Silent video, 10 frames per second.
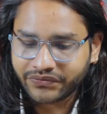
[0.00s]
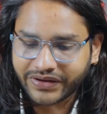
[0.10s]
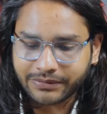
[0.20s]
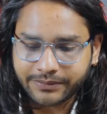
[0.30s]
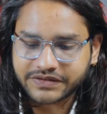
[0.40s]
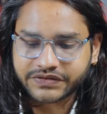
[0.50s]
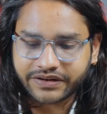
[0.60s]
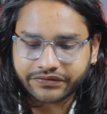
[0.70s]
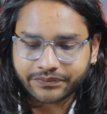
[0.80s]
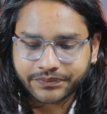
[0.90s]
फैमिली में
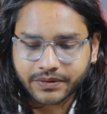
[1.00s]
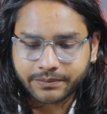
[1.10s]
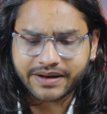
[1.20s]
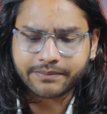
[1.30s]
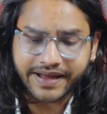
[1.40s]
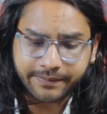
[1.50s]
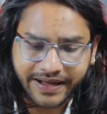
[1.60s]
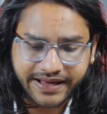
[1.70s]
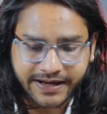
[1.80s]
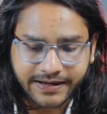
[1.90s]
सिर्फ मेरे बड़े
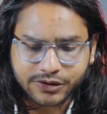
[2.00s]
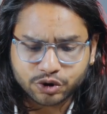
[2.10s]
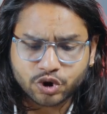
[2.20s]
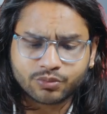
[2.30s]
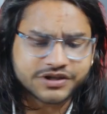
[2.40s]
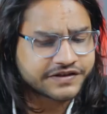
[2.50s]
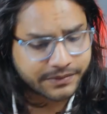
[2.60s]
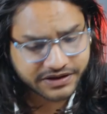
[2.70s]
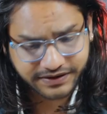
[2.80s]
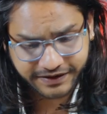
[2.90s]
भाई हैं जो मुझे
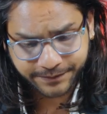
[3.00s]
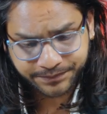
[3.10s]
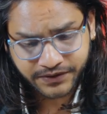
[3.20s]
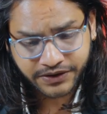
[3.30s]
समझते हैं